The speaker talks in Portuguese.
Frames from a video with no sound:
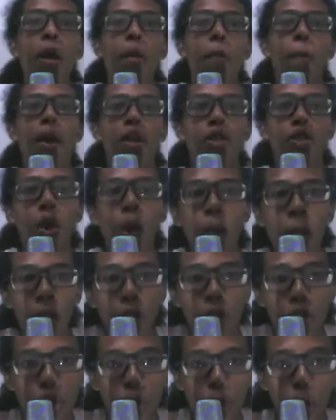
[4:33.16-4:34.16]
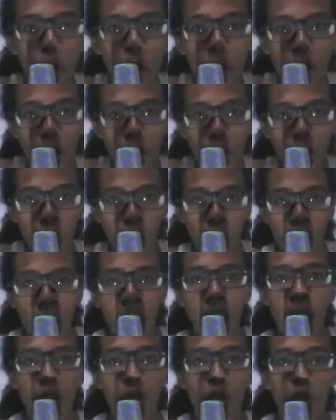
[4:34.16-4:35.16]
Mas como eu estou morando num
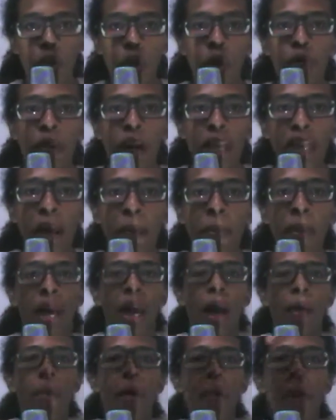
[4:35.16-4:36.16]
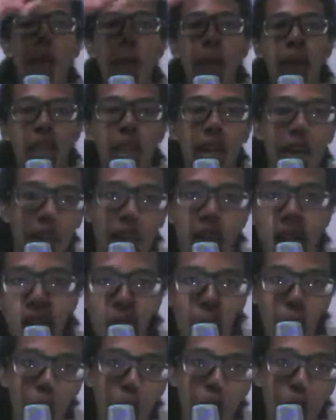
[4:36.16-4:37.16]
prédio, não vai dar para caber uma bateria
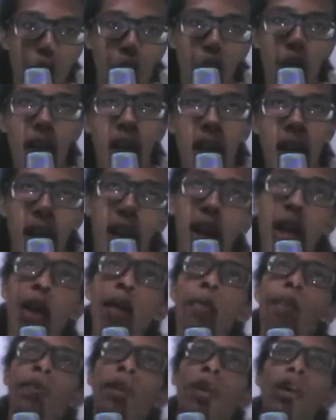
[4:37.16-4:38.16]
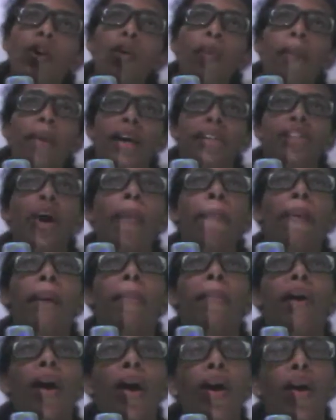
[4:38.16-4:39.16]
acústica. E o melhor para
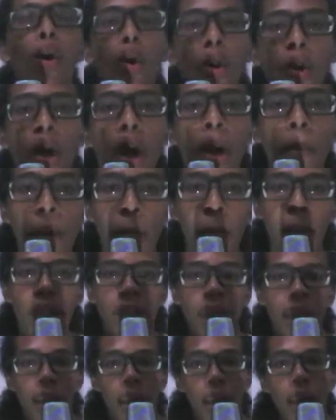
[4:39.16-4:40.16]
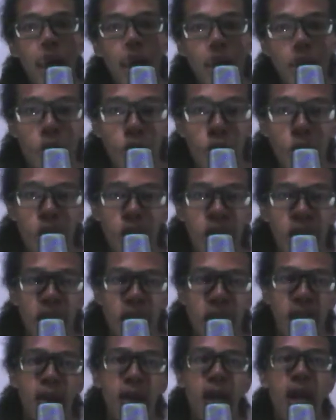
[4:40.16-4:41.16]
mim é colocar uma bateria
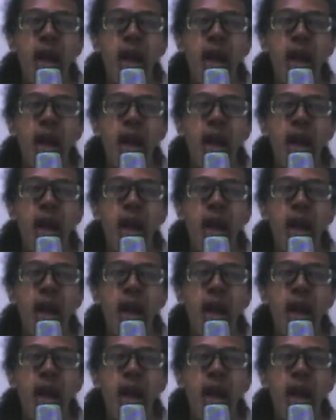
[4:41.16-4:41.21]
eletrônica.